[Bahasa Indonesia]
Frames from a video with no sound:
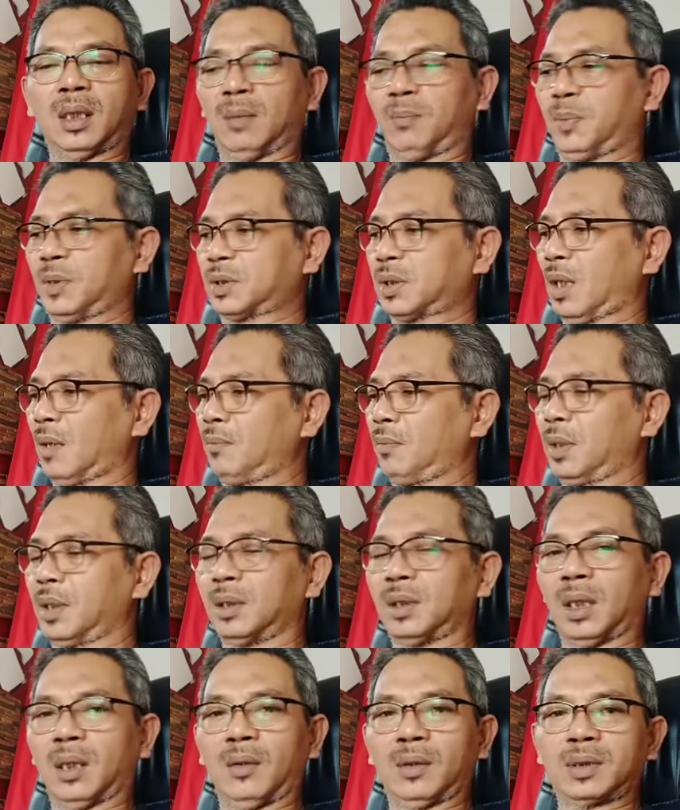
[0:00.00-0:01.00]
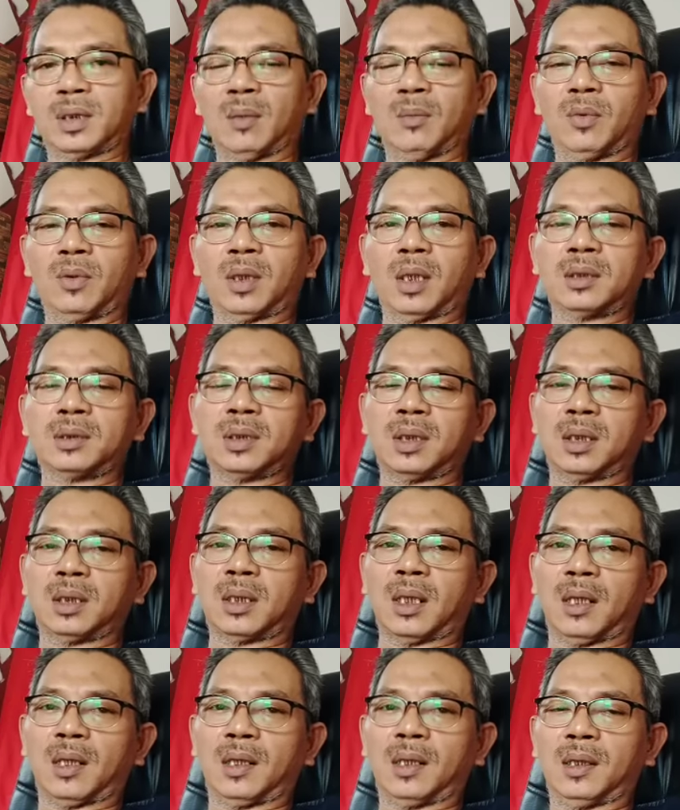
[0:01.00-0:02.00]
Habis kambingnya kalau dicampur dengan
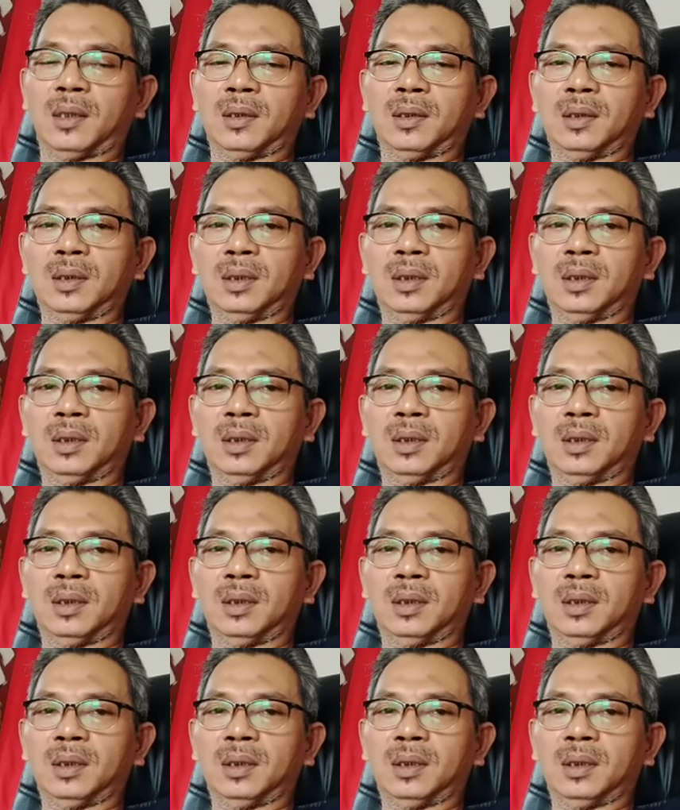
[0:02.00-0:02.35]
serigala.